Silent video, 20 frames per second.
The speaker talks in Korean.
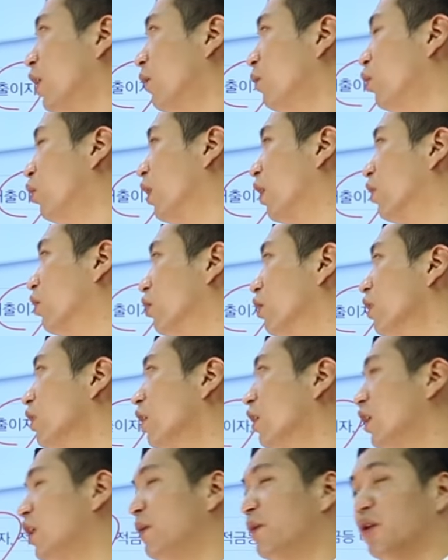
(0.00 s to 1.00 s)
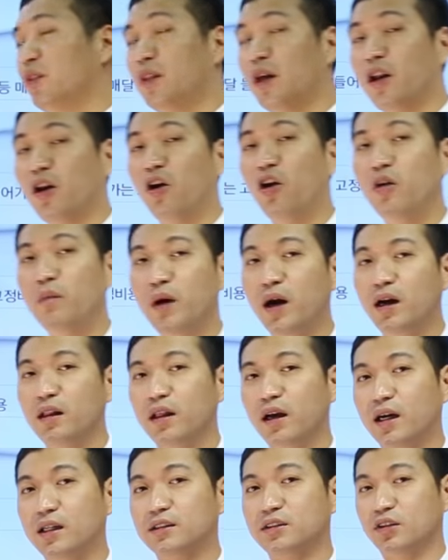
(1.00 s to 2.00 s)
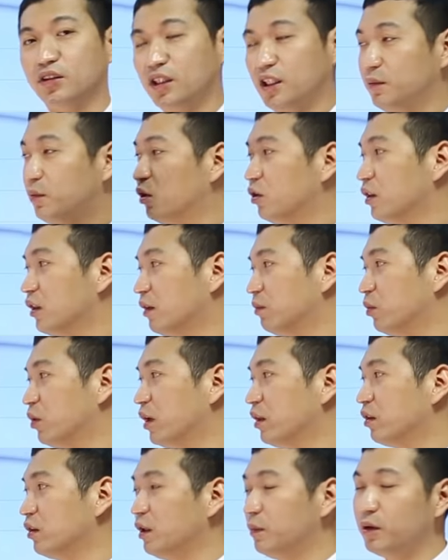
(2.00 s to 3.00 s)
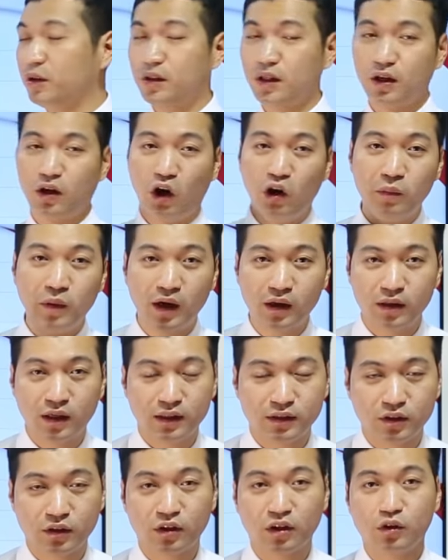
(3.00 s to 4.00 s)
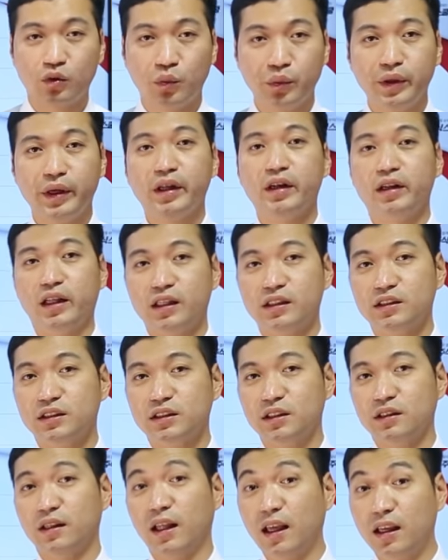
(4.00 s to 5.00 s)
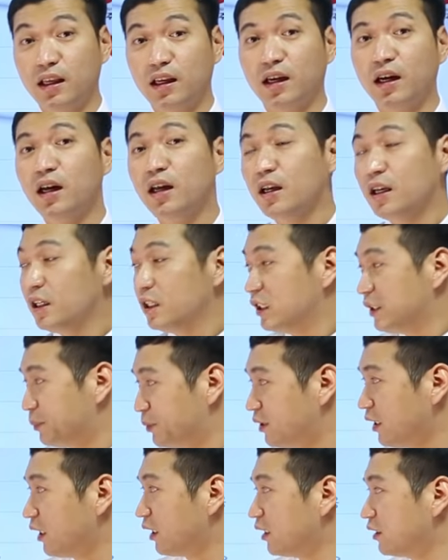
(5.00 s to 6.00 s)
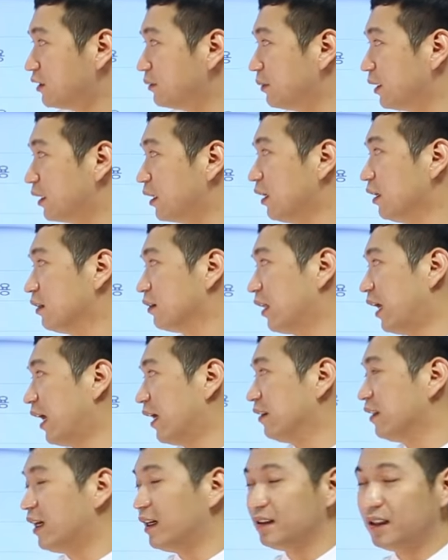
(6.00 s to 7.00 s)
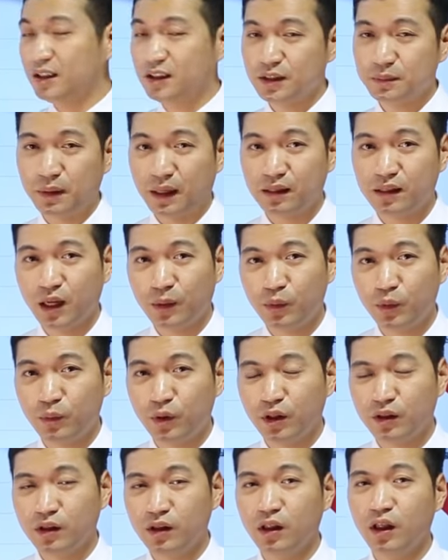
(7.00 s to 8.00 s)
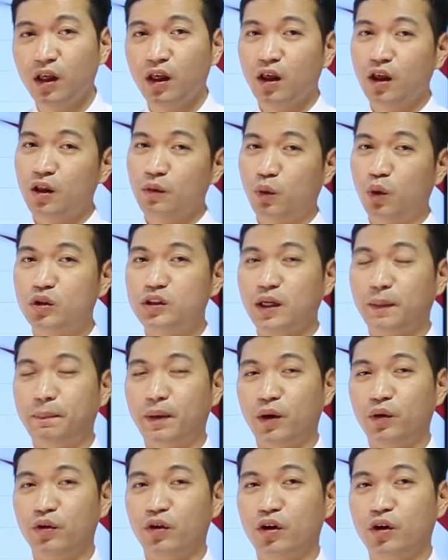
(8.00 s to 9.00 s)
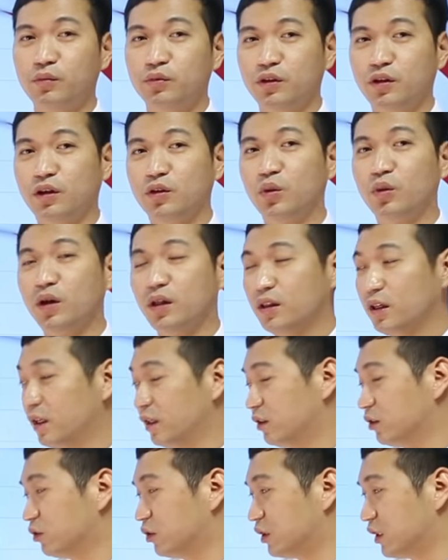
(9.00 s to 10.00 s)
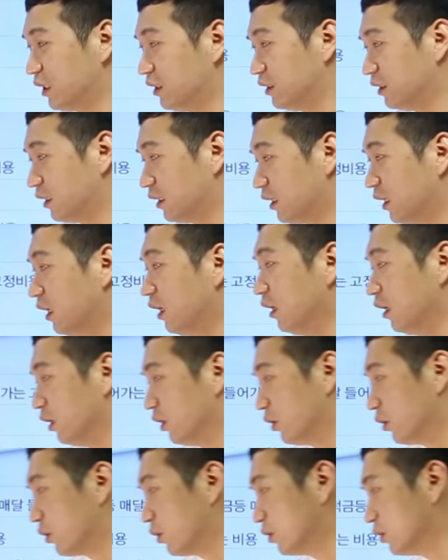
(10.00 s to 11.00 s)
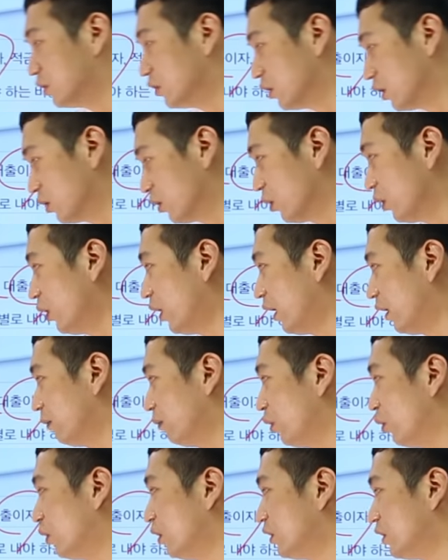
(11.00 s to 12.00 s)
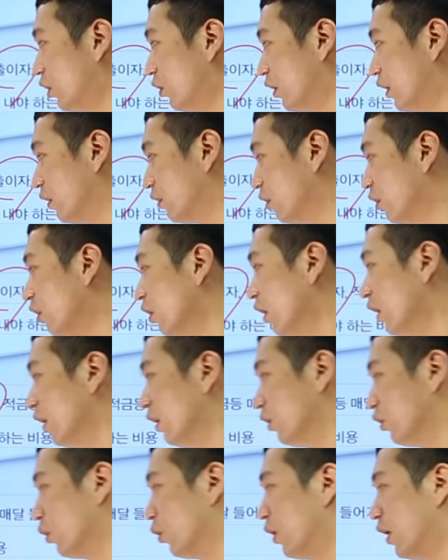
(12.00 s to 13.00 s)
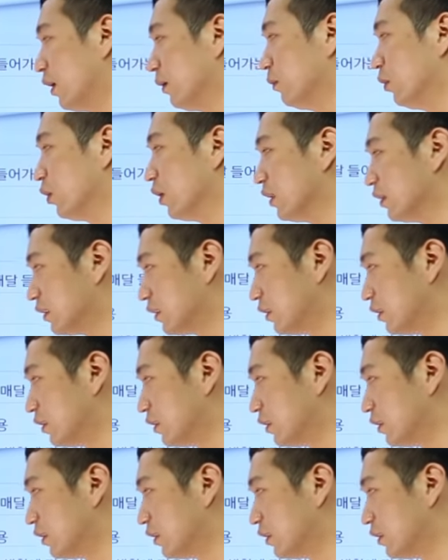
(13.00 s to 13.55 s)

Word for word: 항목에서는 이번 달에 얼마가 남았어 2번 항목에서 이번 달에 얼마가 나갔어. 그렇게 통계를 내시, 내기가 쉽지 않겠습니까? 근데 하나하나씩 많다 보면은 복잡하고 여러분들이 통계 내기도 귀찮으니까 이런 식으로 항목을 정해서 요 항목에